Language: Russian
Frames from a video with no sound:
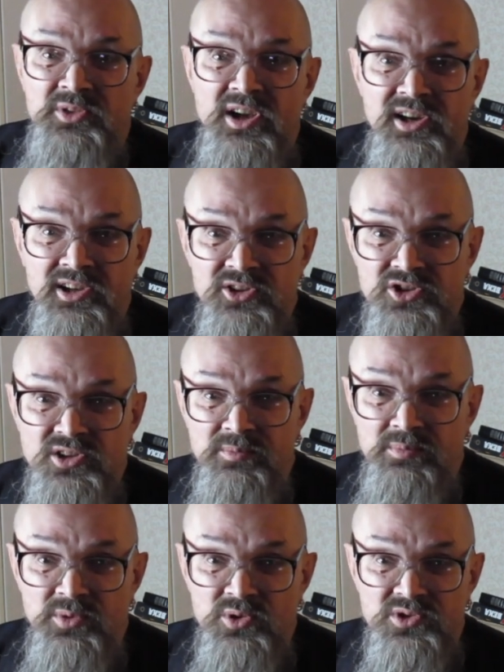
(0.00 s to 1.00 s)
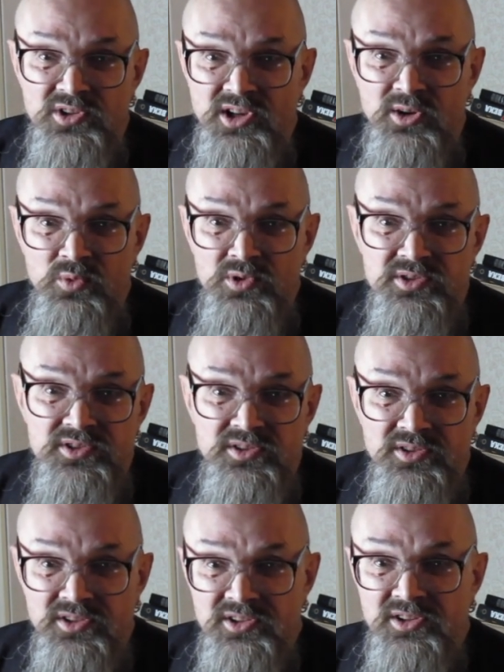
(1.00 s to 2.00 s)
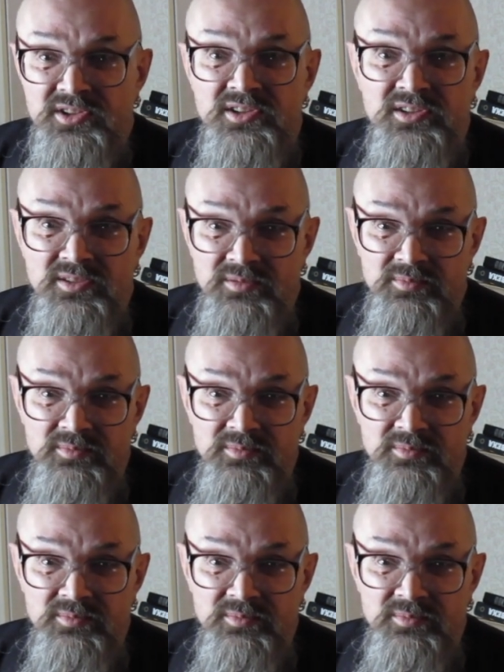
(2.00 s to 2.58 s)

рядышком, просто на улице где-то.